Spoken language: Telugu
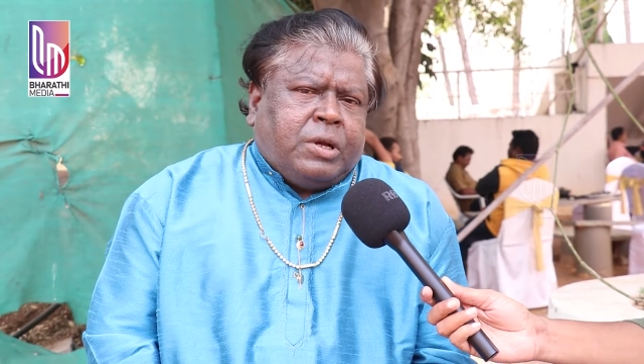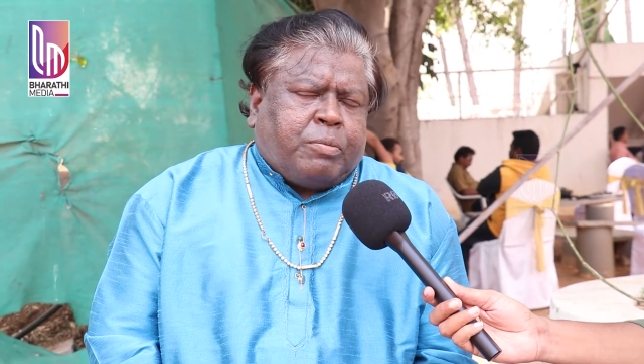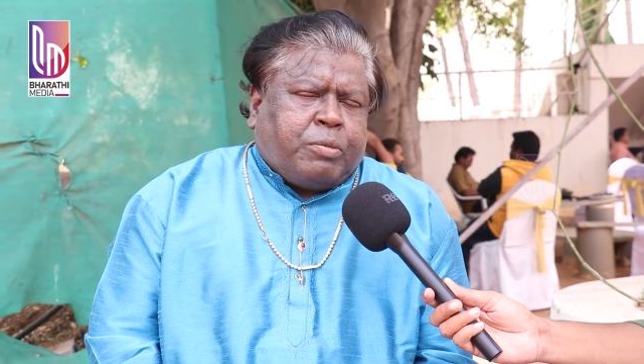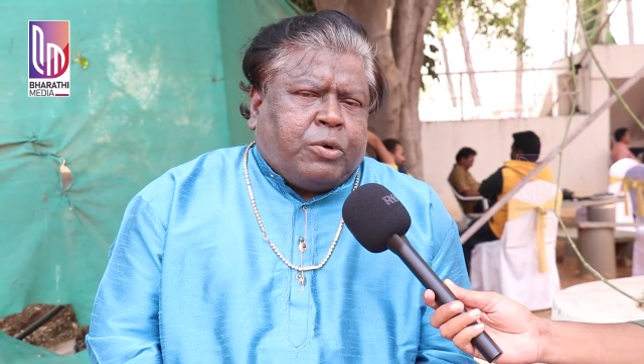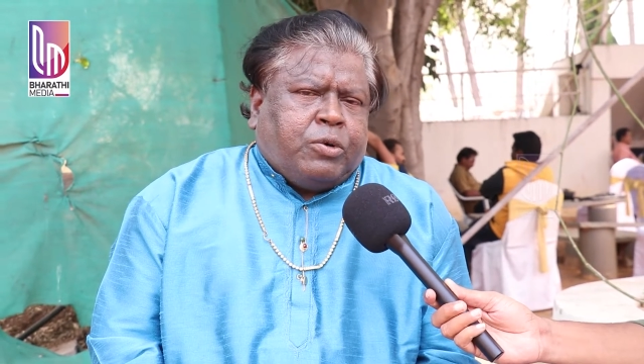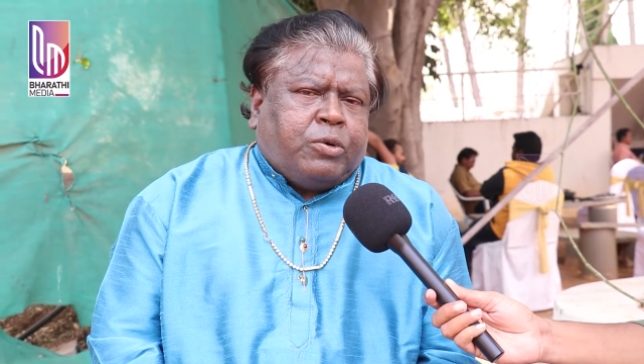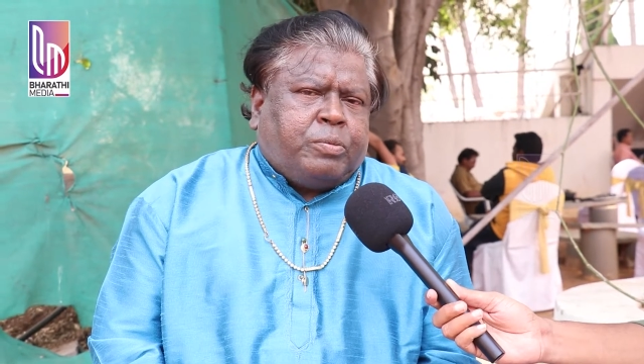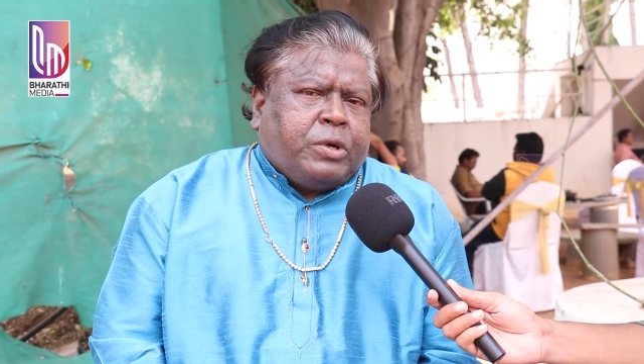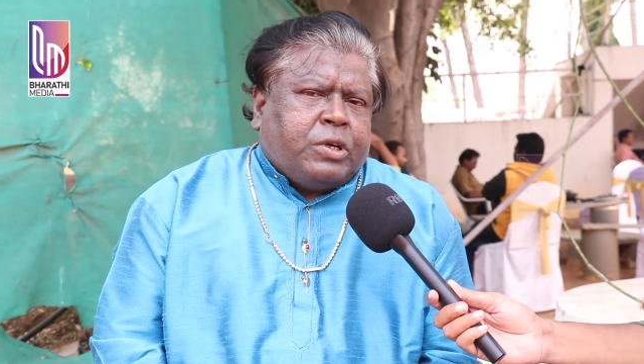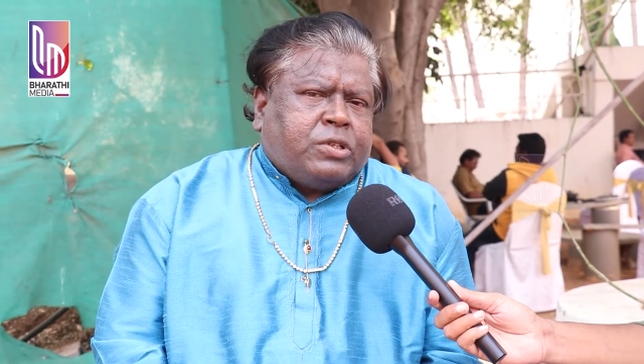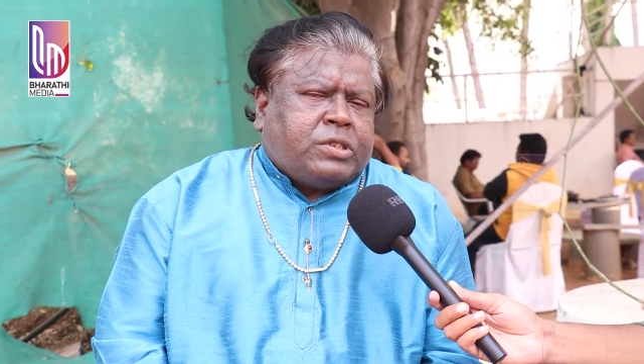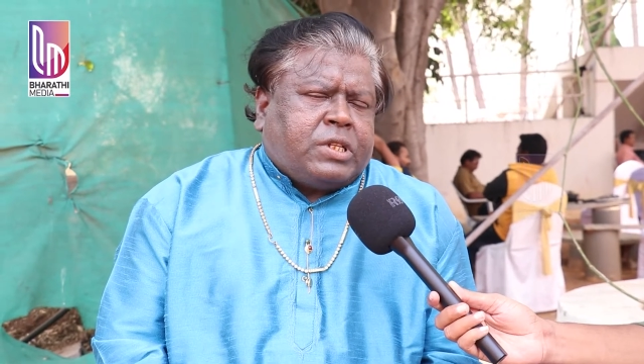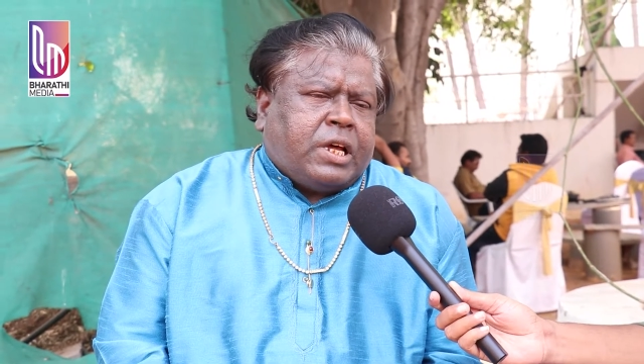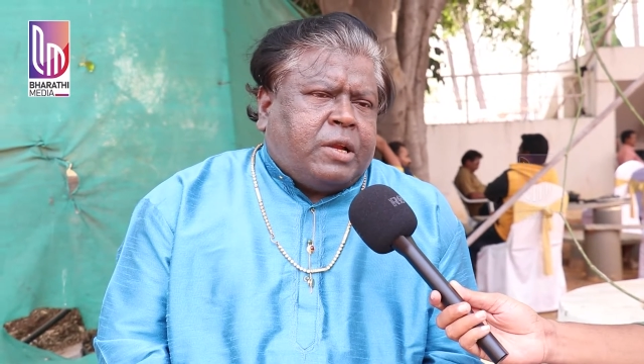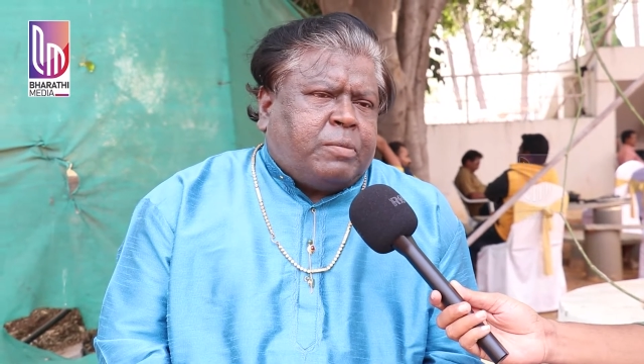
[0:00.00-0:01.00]
ఎప్పుడు
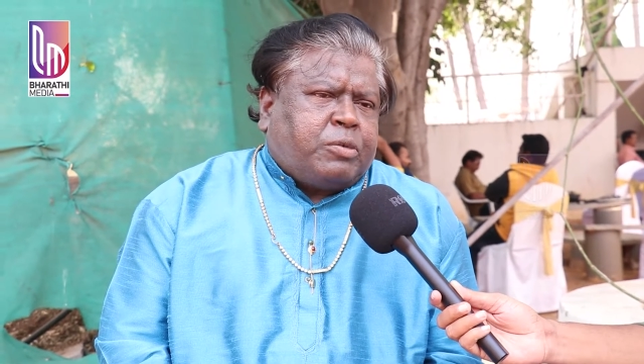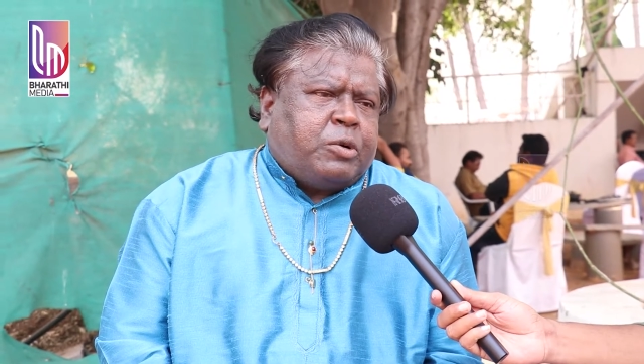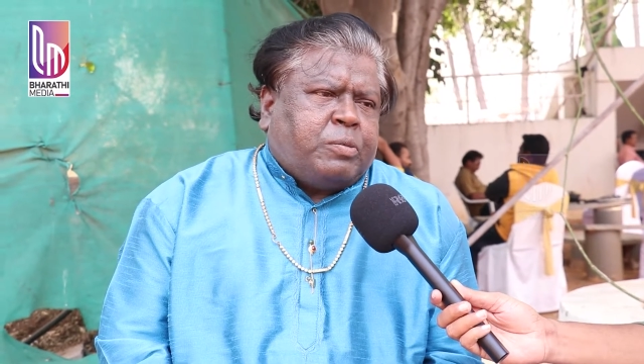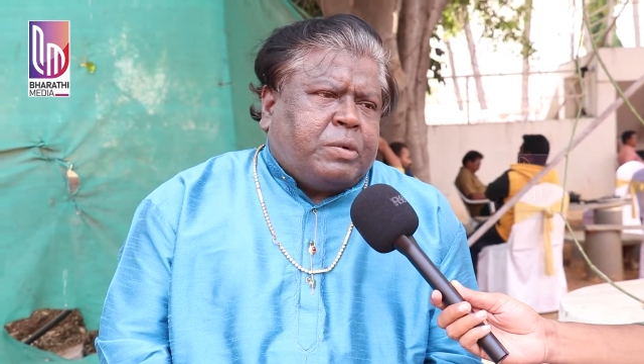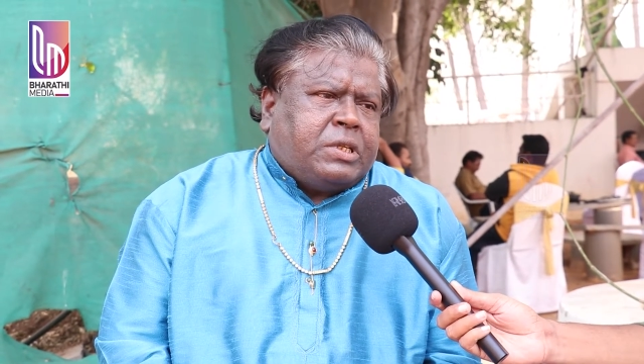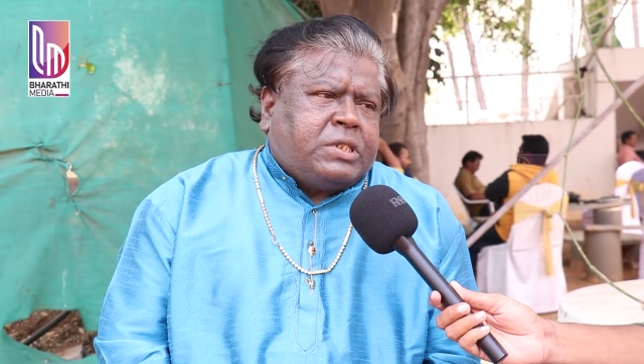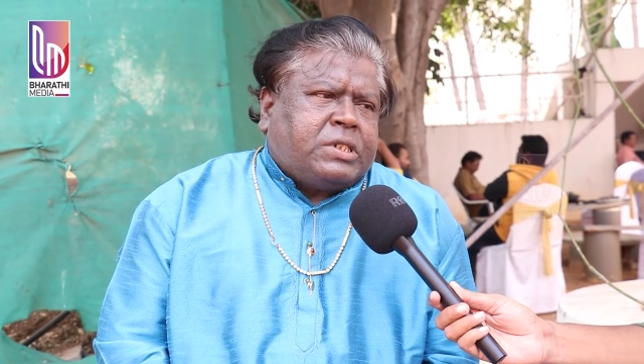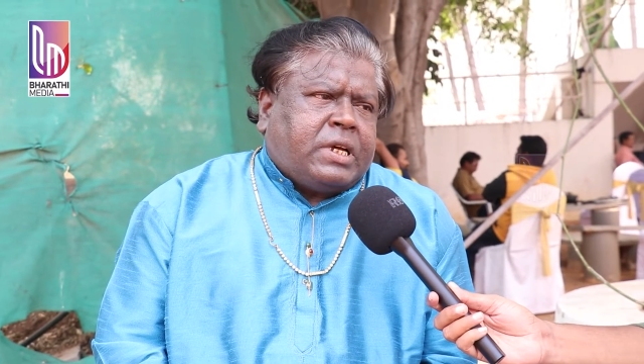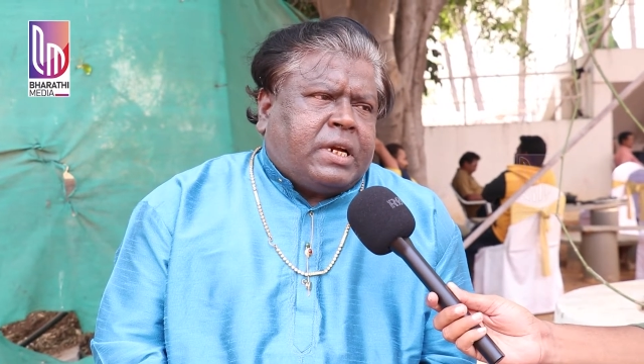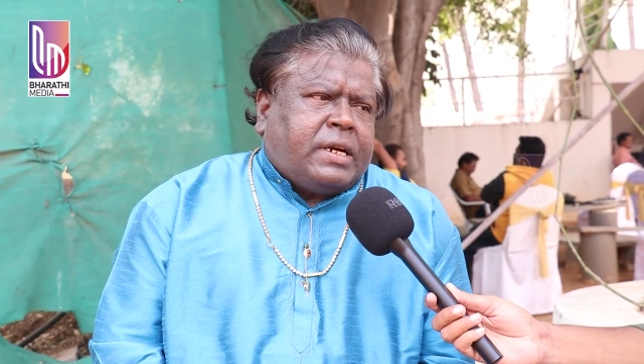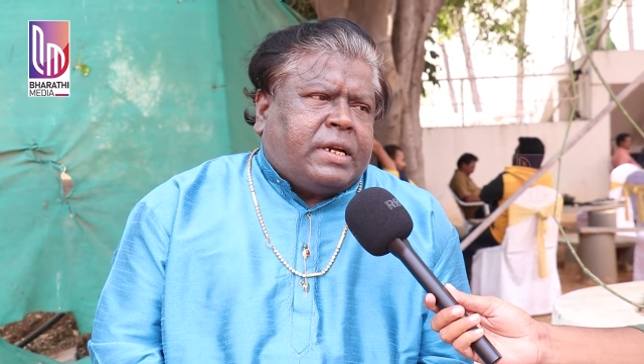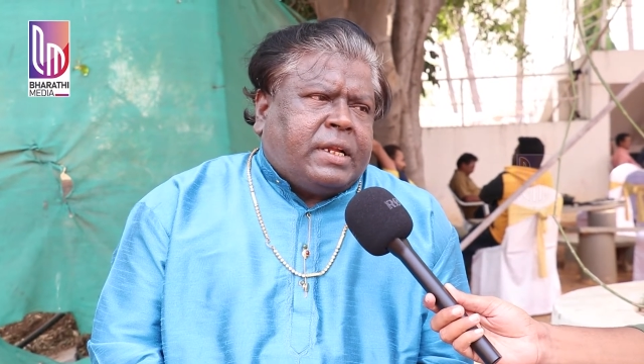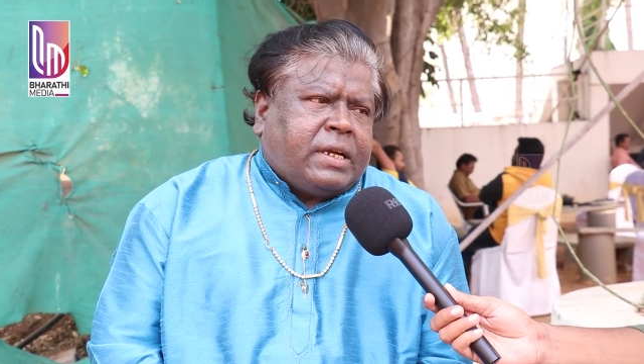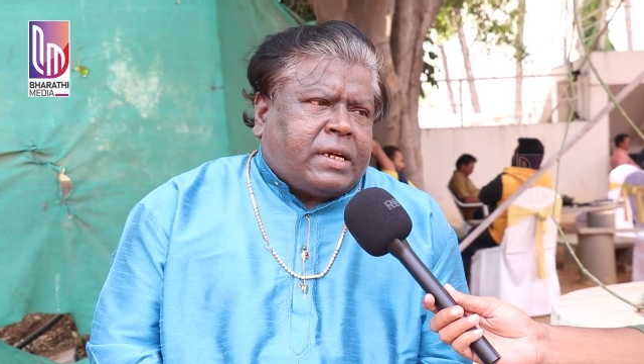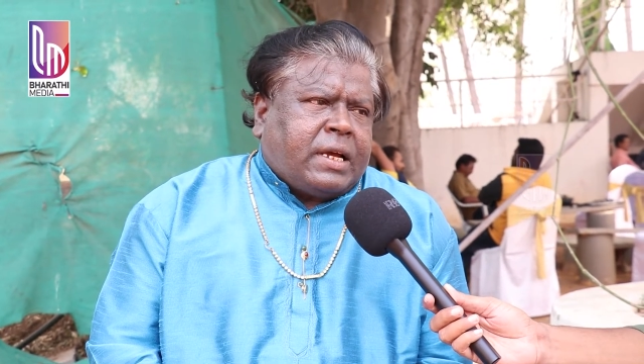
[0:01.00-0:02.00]
పిలుస్తారు ఎప్పుడు
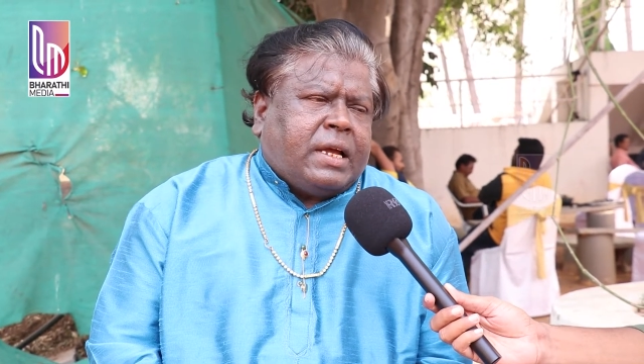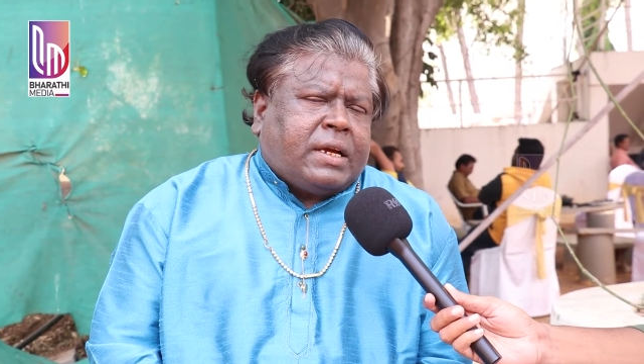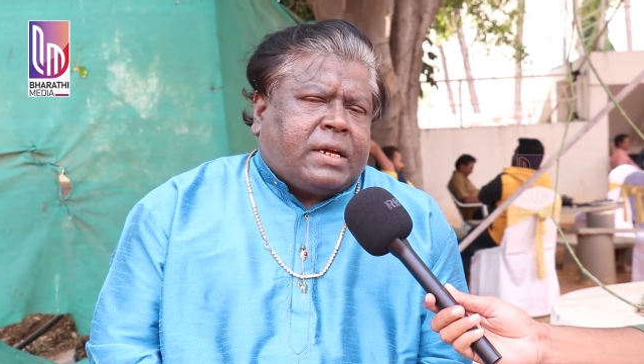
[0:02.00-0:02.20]
పిలుస్తారంటే ఇంకా